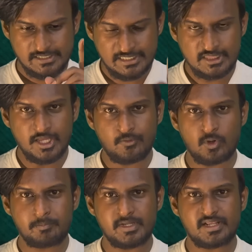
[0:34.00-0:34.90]
இந்த
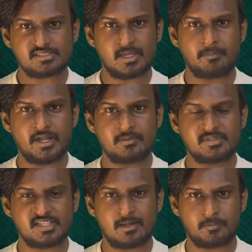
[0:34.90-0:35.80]
குறிப்பிட்ட சம்மரின்
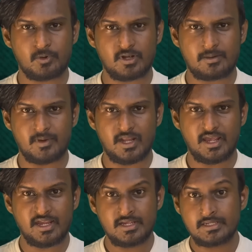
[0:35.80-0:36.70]
மிசைல்
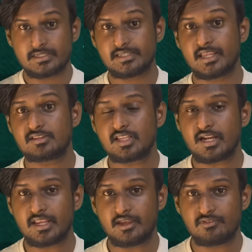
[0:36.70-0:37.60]
ப்ரோக்ராமால்
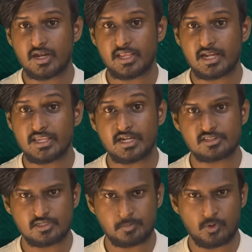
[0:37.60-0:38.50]
எத்தனை ஏவுகணைகளை
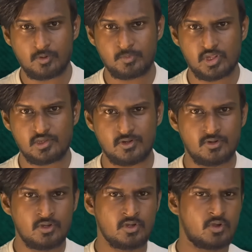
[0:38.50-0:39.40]
எடுத்துகிட்டு போக முடியும்
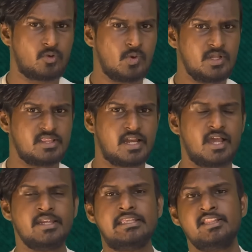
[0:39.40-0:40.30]

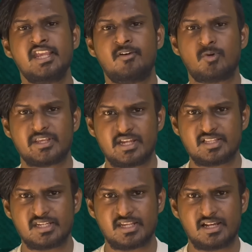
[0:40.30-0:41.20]
கூடுதலாக இந்தியாவோட
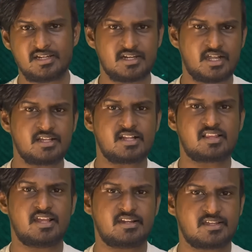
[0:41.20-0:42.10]
எதிரிகள்
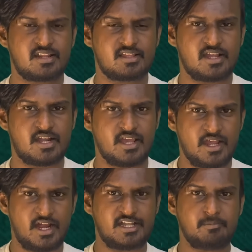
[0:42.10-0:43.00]
நடுக்கத்தில் இருக்கிறதுக்கான
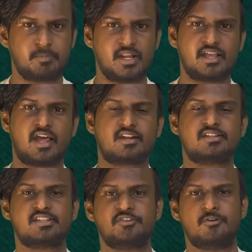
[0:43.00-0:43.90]
அடிப்படை
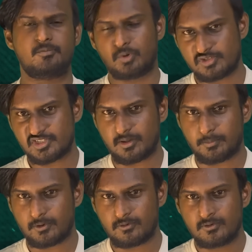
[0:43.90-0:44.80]
காரணத்தையும் புரிஞ்சுக்க
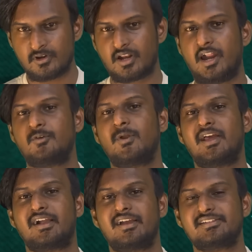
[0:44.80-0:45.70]
போகிறோம் நான்
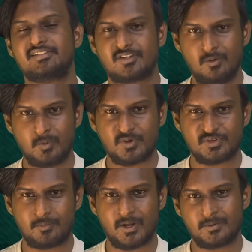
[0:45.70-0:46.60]
உங்கள் தமிழ்
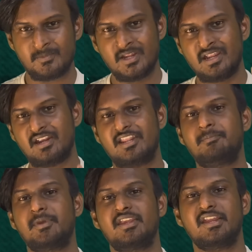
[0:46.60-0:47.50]
பொக்கிஷம் வழங்கும் டிபி